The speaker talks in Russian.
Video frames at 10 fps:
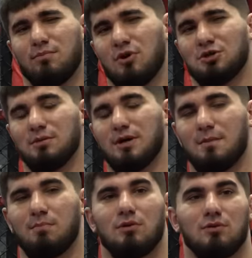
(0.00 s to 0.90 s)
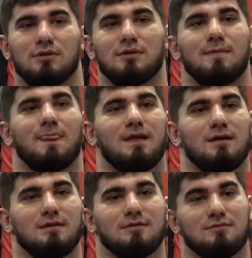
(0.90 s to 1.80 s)
больше как полгода,
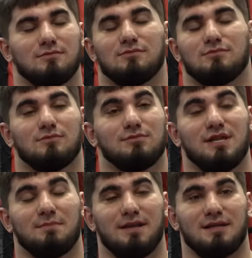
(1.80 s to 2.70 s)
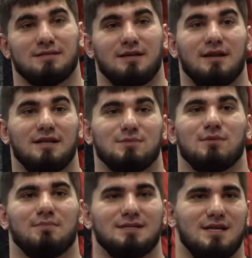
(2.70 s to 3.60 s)
а, у меня непонятно с
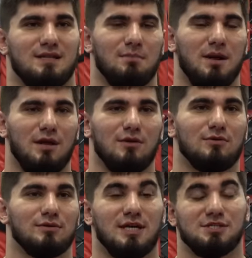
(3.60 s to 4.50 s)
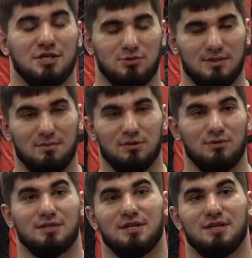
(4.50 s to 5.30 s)
организмом, постоянно болею. Да и сейчас у меня температура